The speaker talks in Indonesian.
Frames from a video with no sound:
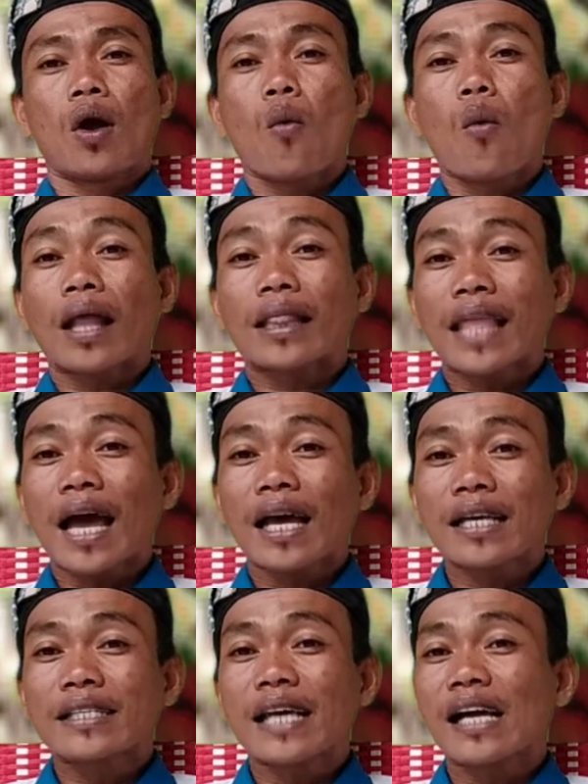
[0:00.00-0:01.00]

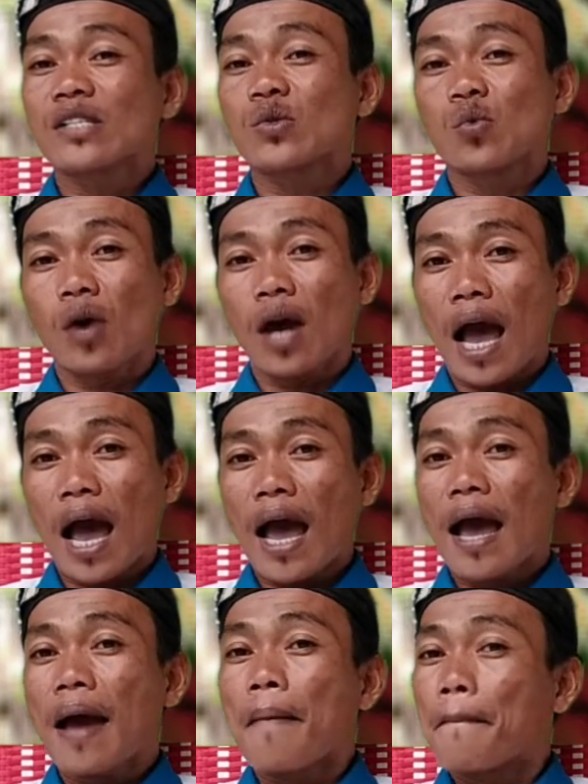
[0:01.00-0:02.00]
Watak yang suka
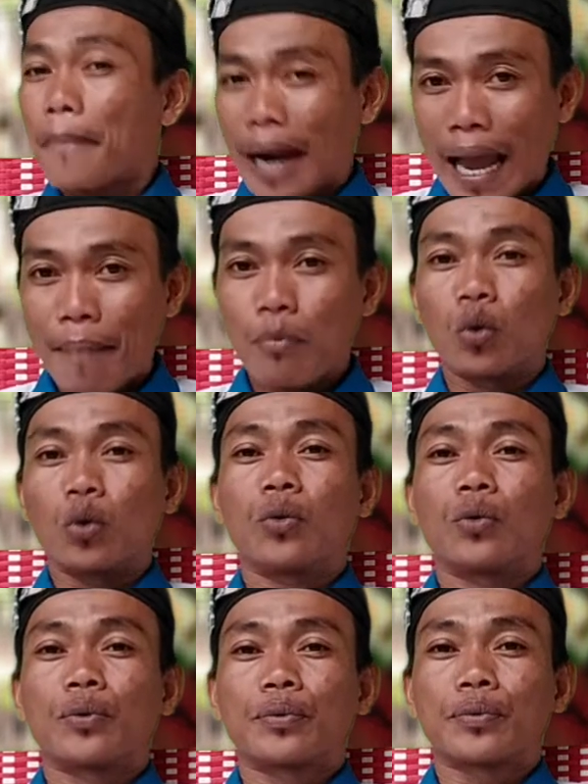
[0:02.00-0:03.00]
melamun.
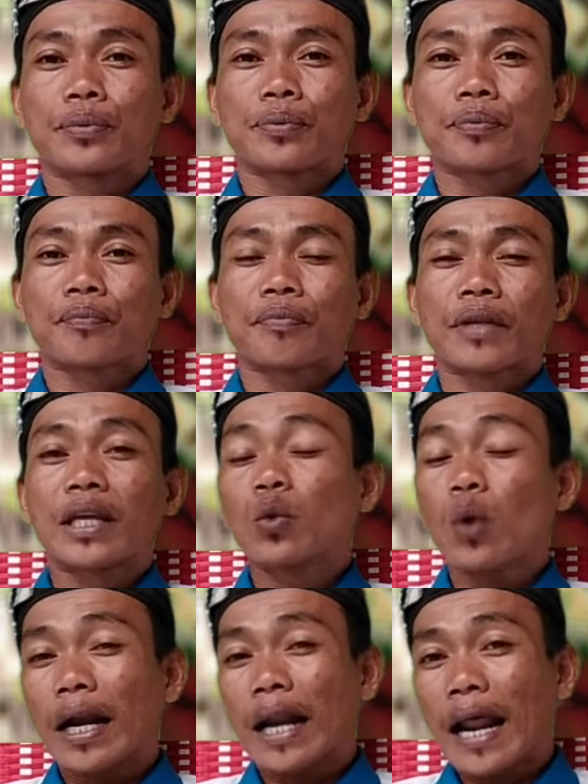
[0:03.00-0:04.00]

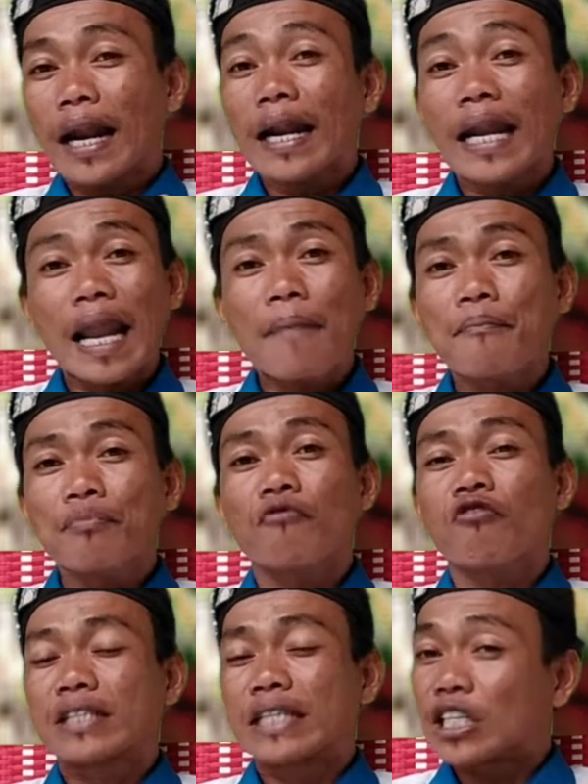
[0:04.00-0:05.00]
Itu adalah enam
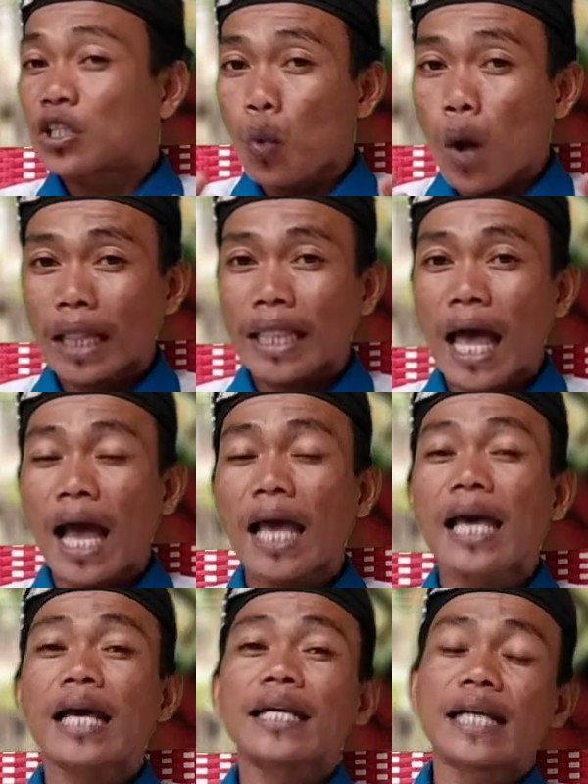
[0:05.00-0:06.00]
jenis watak
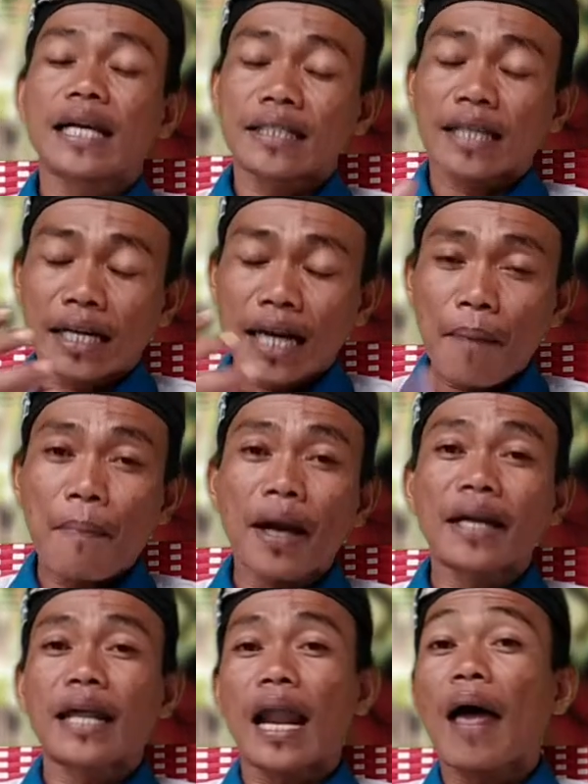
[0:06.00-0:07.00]
yang
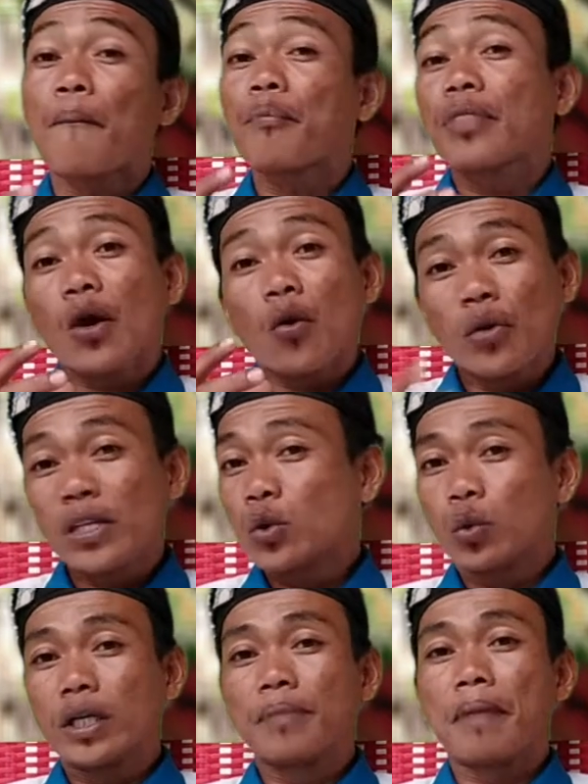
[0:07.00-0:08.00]
terdapat dalam
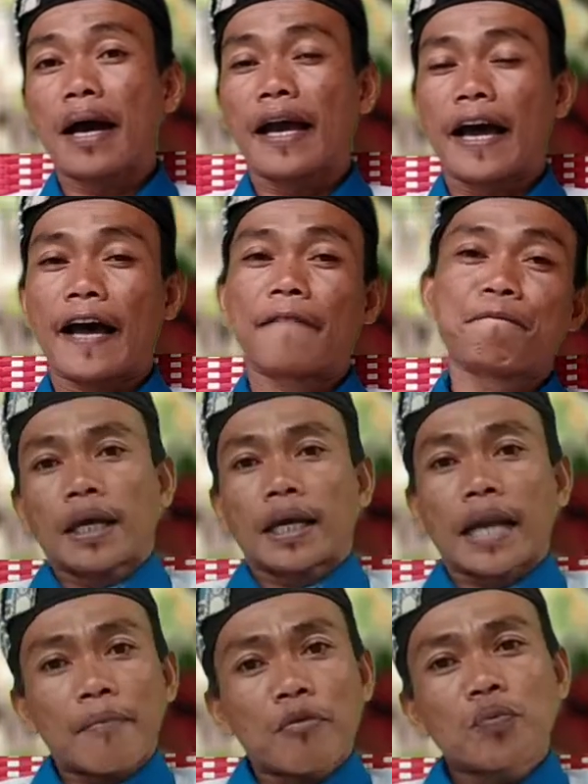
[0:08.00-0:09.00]
Wisudimaga.
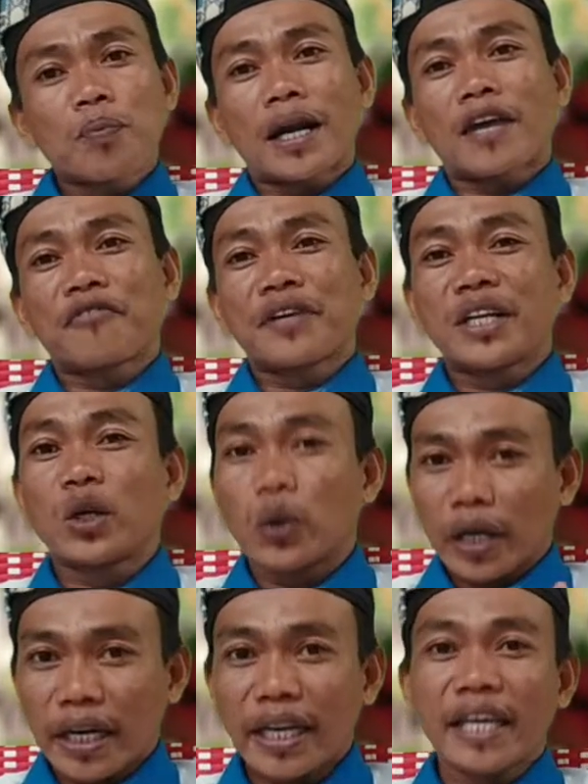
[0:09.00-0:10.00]
Namun pada
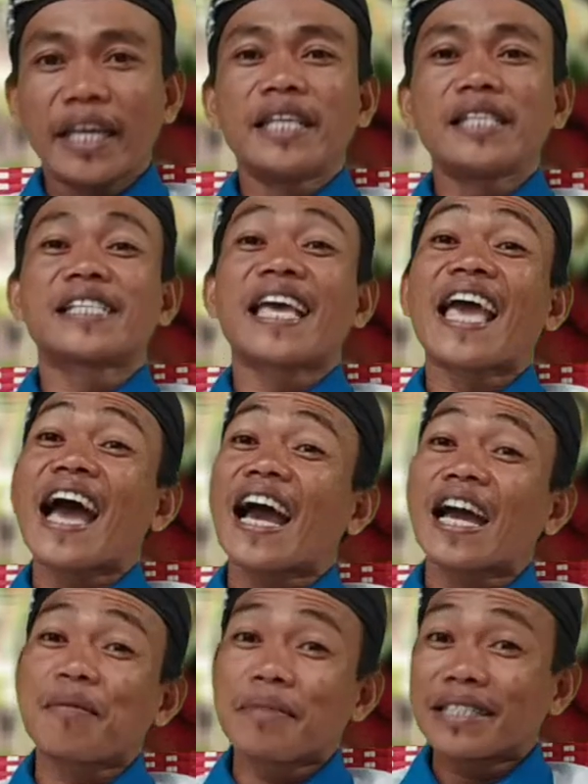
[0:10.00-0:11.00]
video ini saya
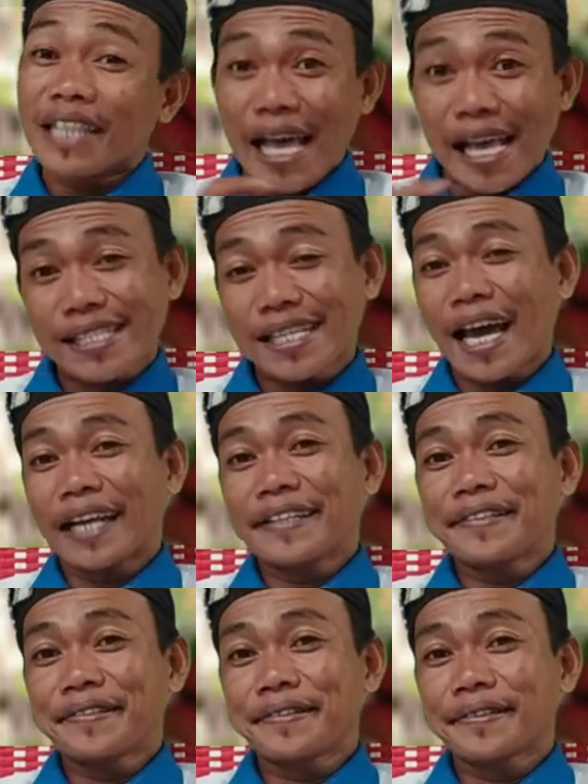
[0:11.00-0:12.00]
akan menjelaskan